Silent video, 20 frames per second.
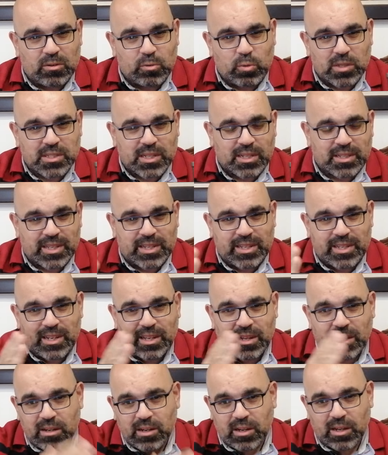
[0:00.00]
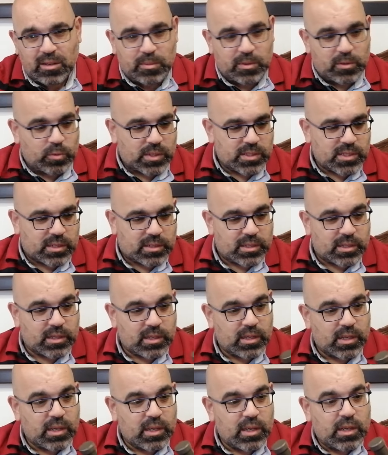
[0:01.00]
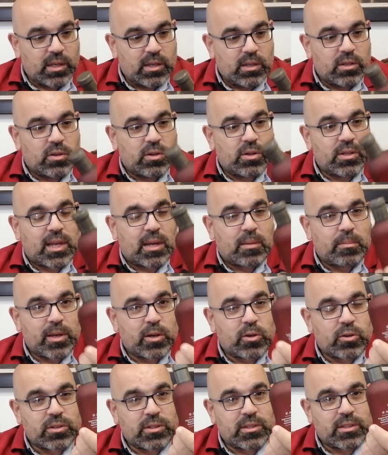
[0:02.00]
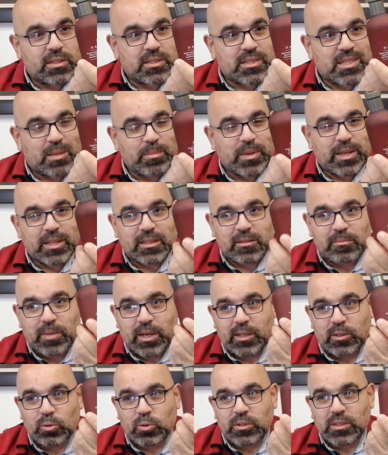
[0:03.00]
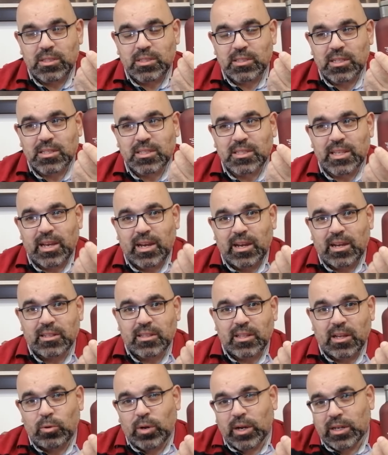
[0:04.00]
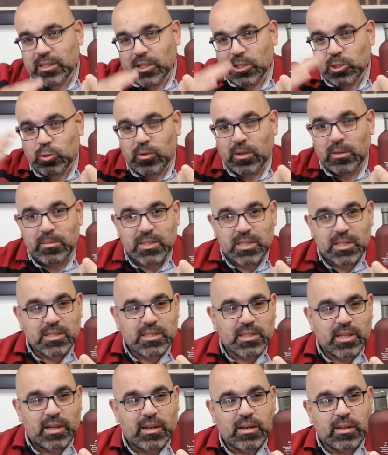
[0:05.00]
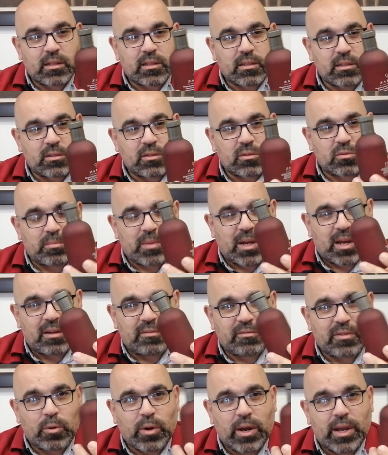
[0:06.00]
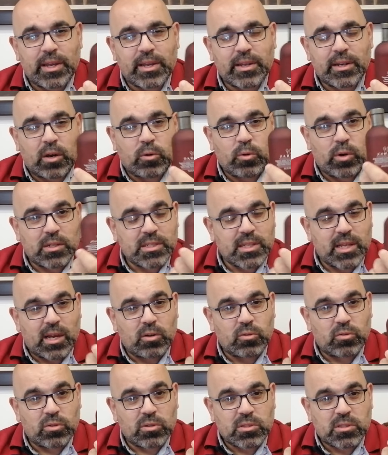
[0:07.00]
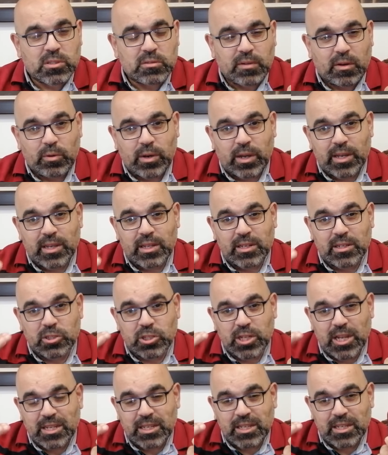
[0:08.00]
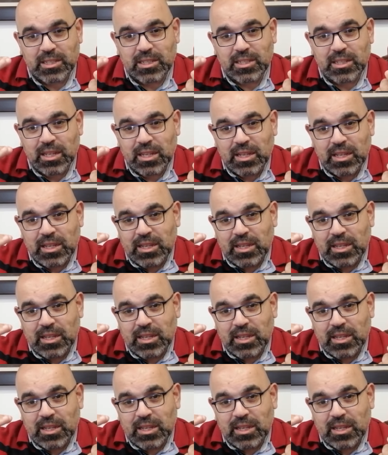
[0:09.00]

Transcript: وسطي الى اقل من وسطي هون عم باخذ ثبات بحدود الست ساعات او اكثر شوي من ست ساعات مع فواحين اول ساعه ونص فواحين جيد